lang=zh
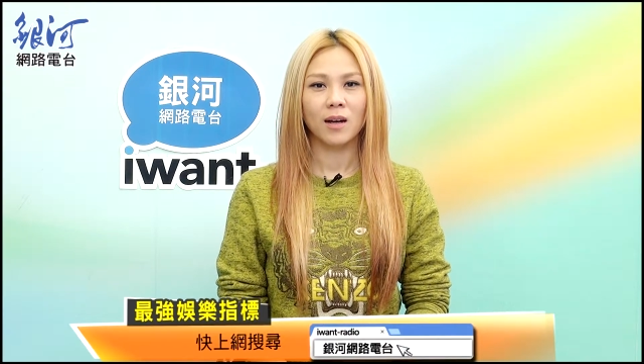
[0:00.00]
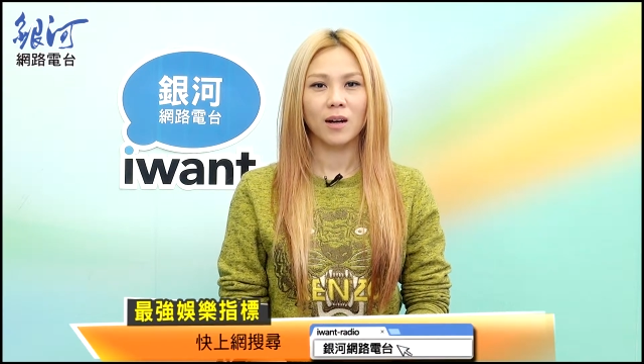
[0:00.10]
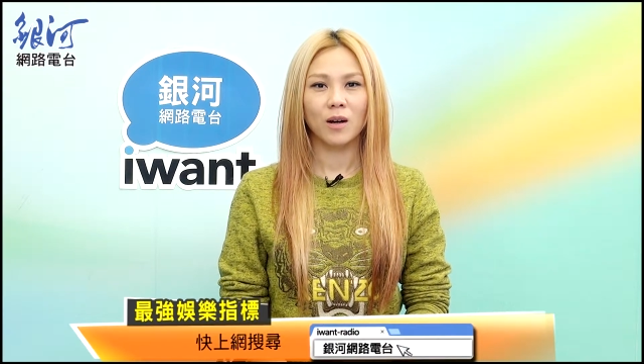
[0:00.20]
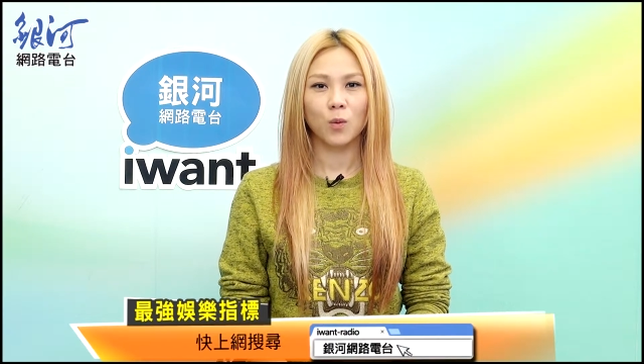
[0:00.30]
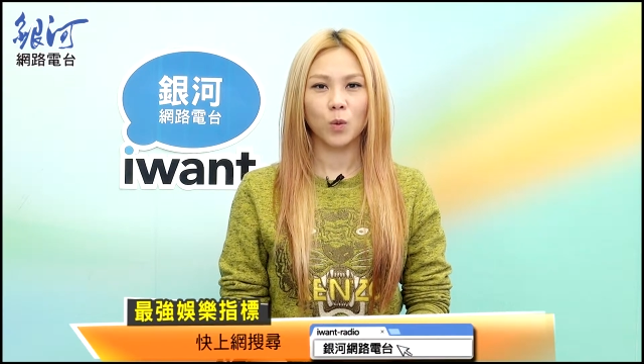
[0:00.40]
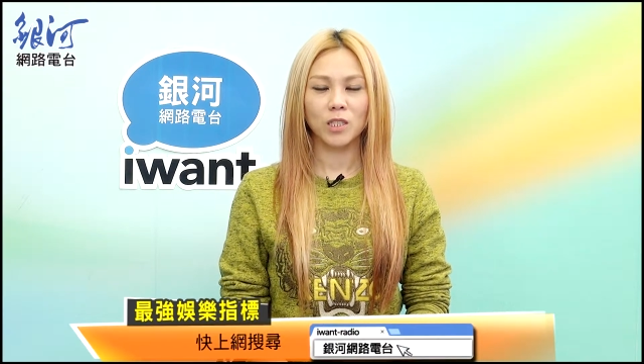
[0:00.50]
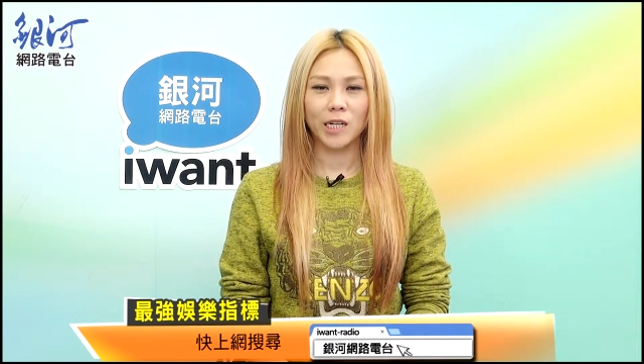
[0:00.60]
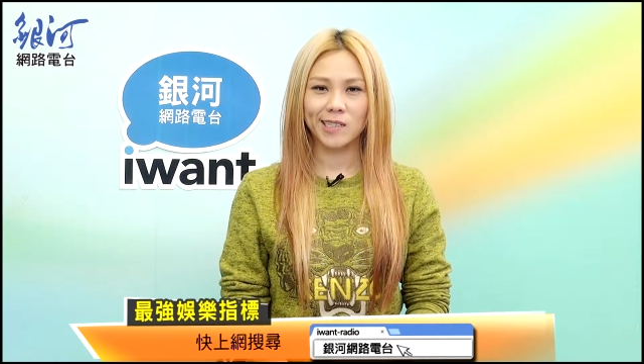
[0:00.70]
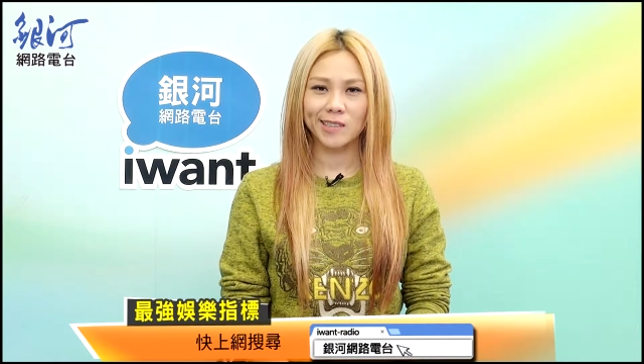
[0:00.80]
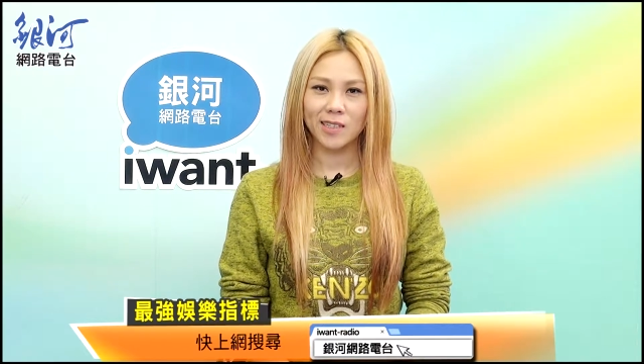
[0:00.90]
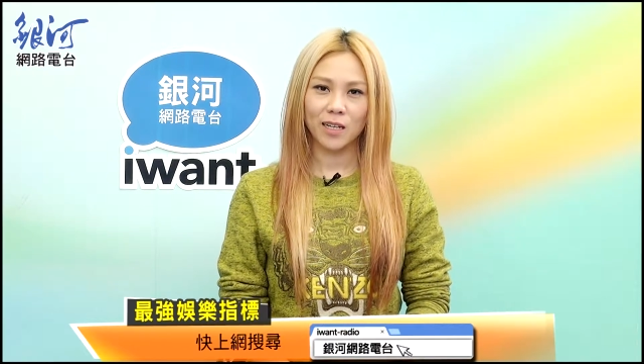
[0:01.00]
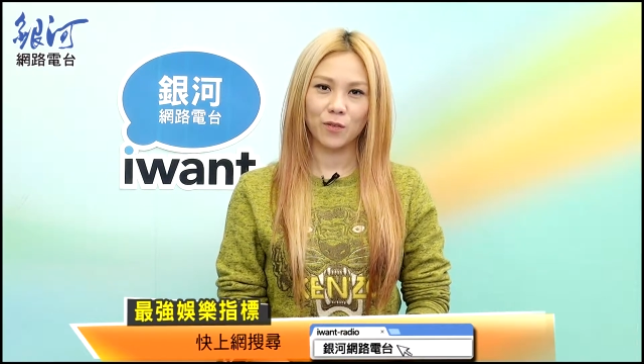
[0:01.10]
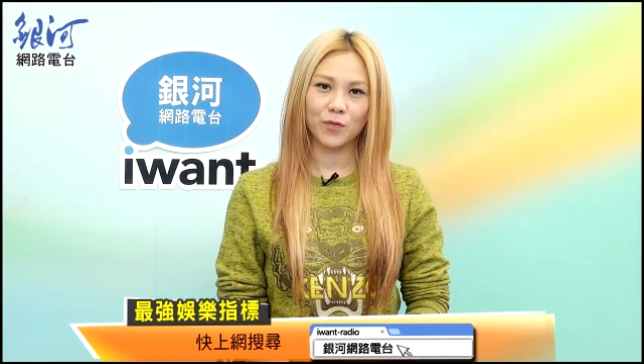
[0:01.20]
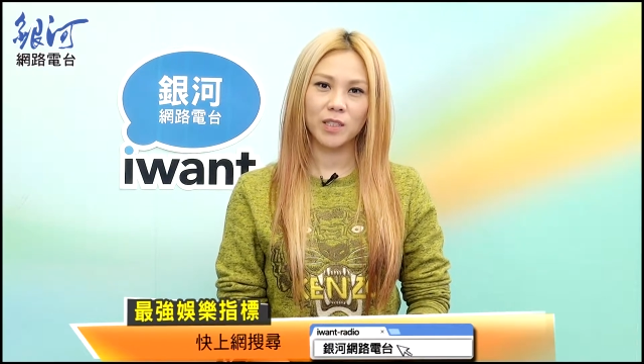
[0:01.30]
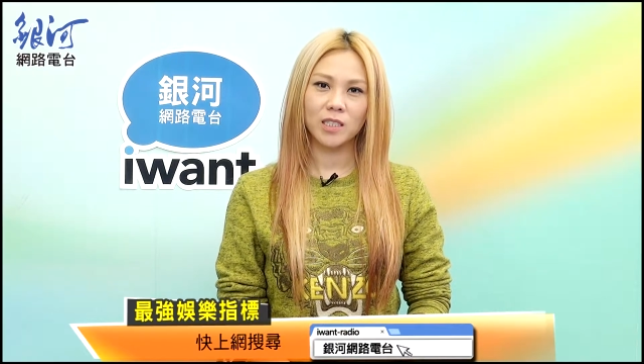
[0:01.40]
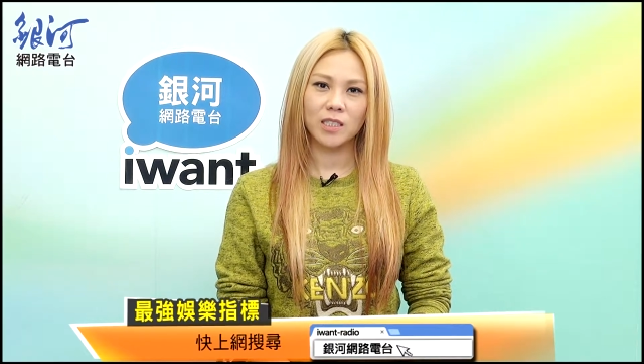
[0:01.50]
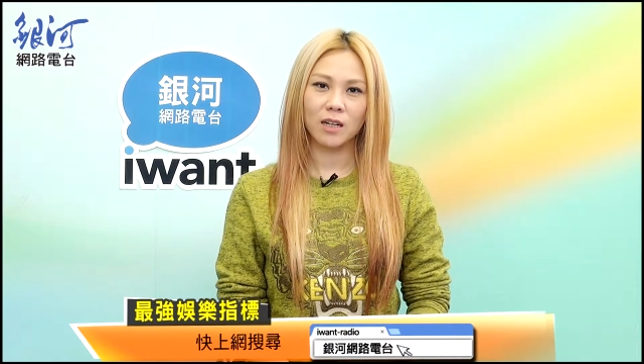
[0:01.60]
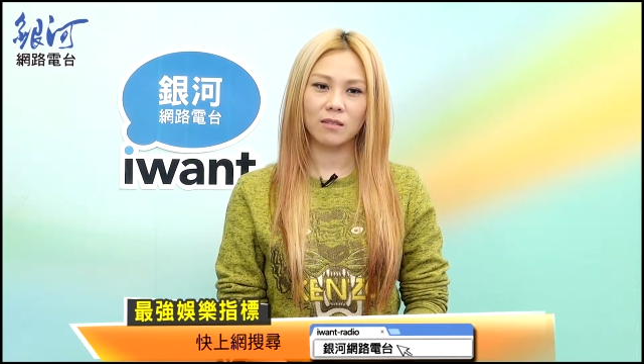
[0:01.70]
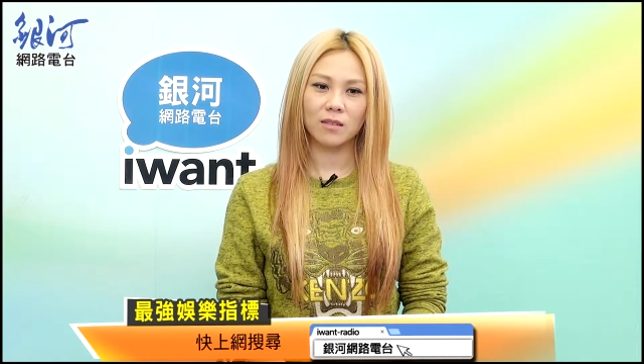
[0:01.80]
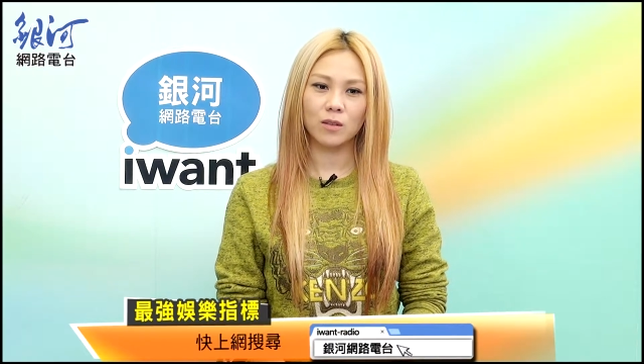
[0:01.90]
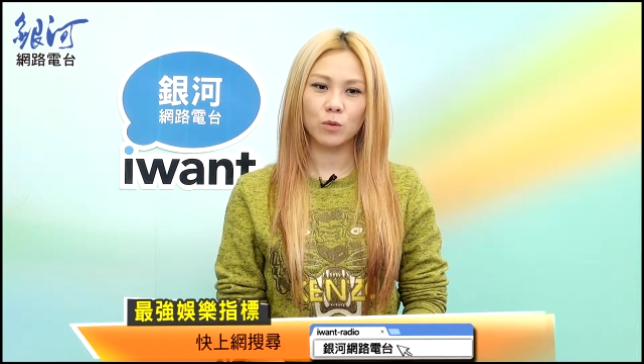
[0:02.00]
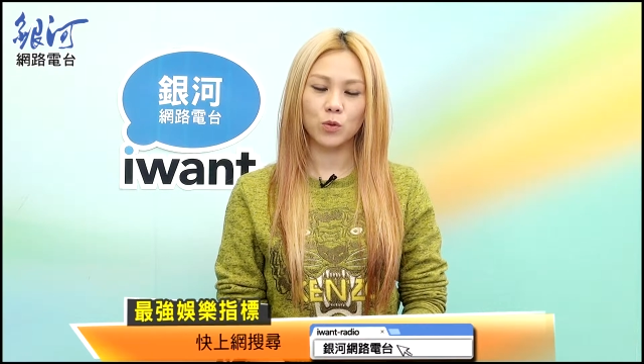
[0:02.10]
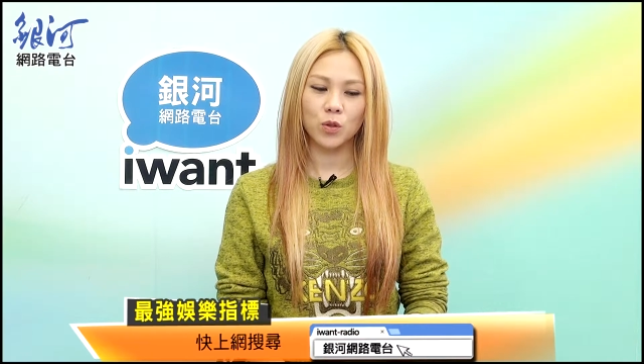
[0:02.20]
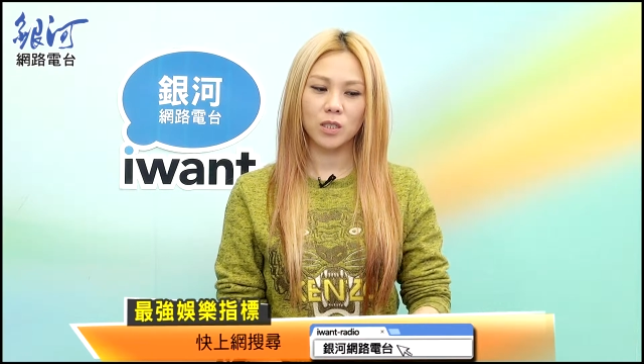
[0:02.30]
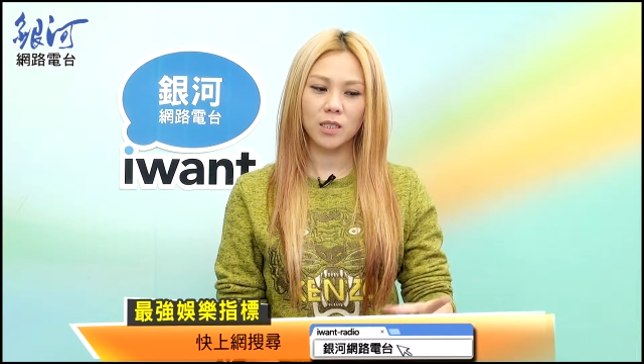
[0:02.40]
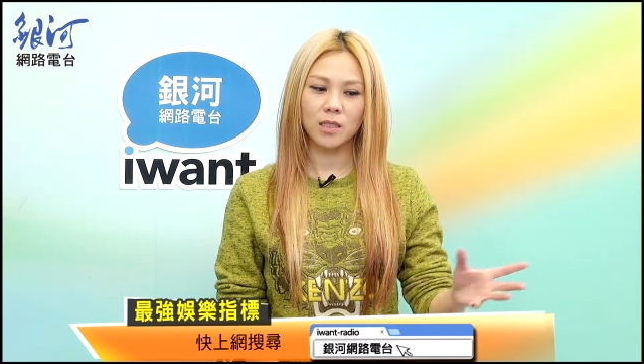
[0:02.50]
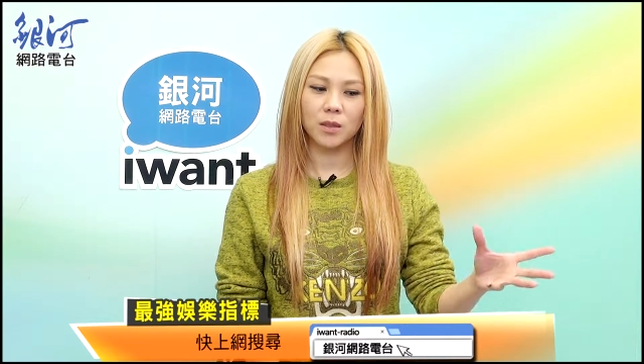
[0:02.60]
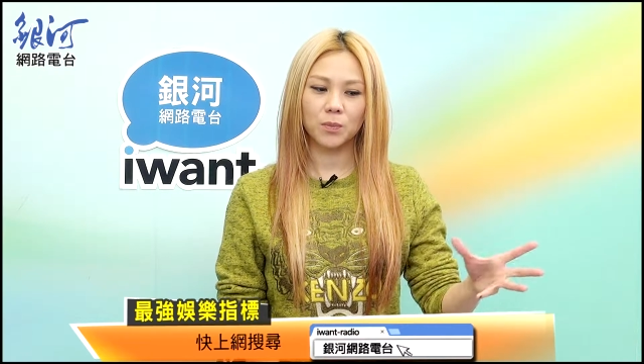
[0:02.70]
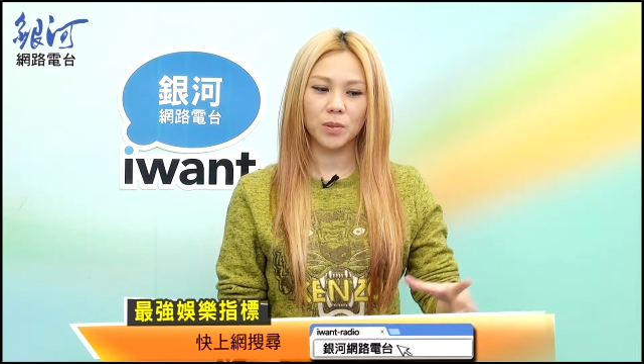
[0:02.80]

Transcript: 呃，我想跟大家分享的我最近